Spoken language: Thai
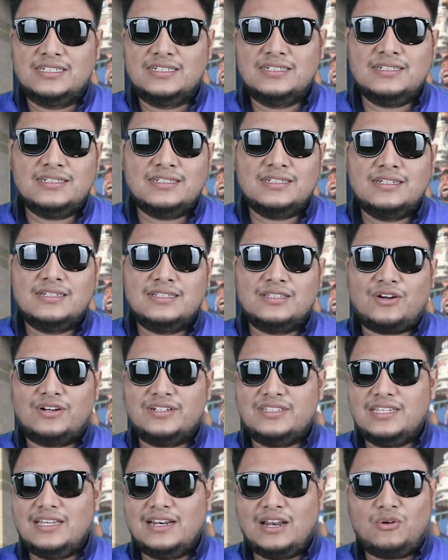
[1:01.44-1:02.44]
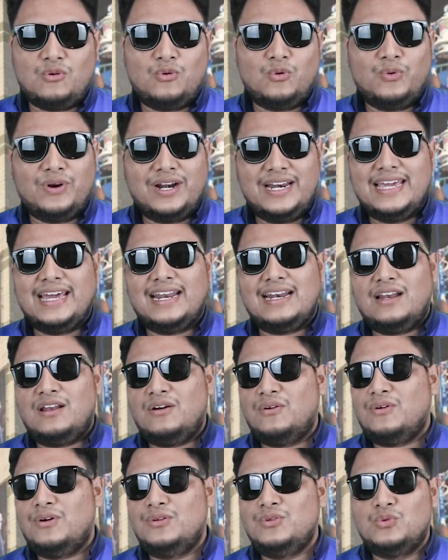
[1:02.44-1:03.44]
ถึงตอนที่เราเกลียนแล้ว
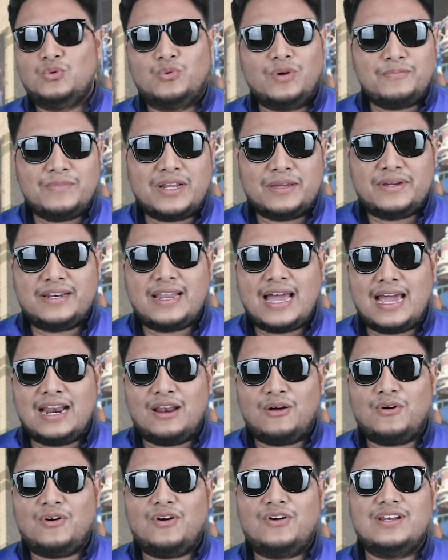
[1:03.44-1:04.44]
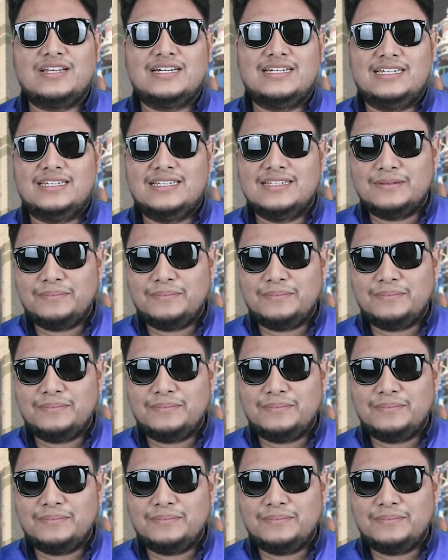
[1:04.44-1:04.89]
เราก็อยู่เว็บไหนไม่ได้เราก็เลย